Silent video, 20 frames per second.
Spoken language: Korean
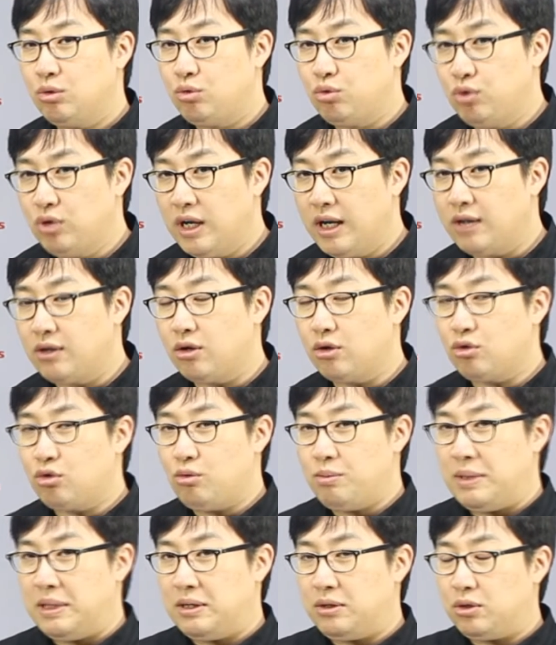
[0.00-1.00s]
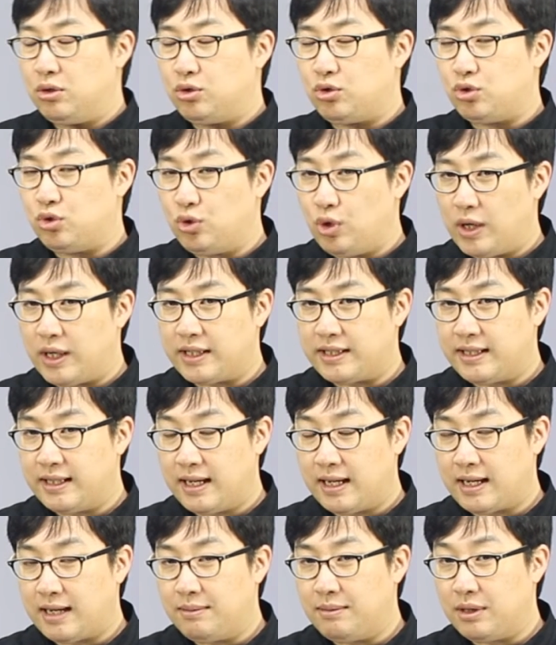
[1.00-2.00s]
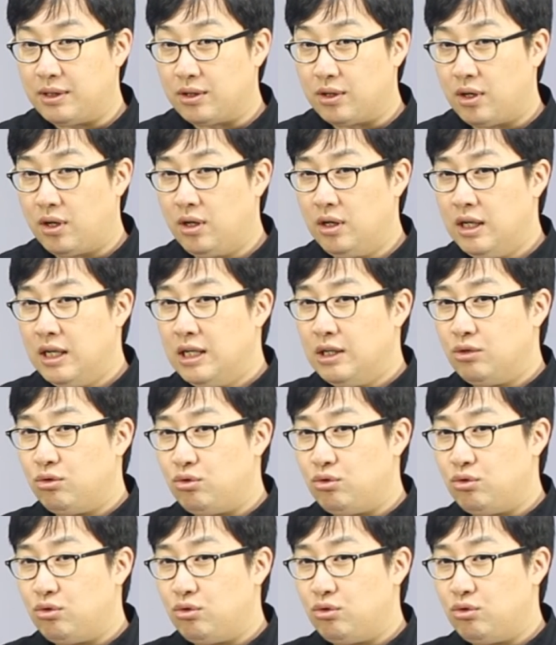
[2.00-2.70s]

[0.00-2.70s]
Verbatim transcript: 뒤에서 꾸미는 걸 중요하게 생각하면서,